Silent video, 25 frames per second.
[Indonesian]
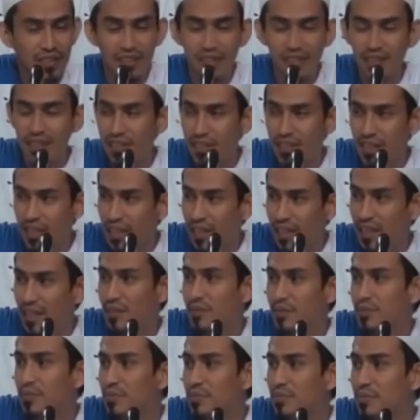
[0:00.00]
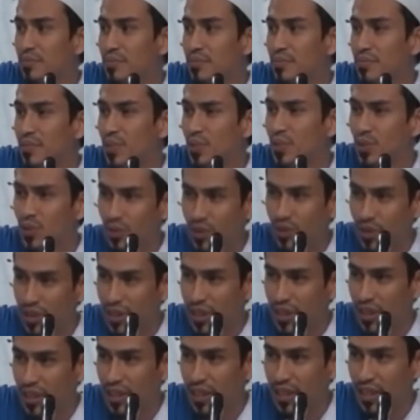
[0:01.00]
Islam
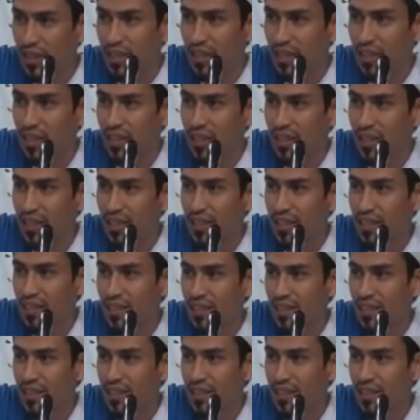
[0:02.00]
lurusin niat kita.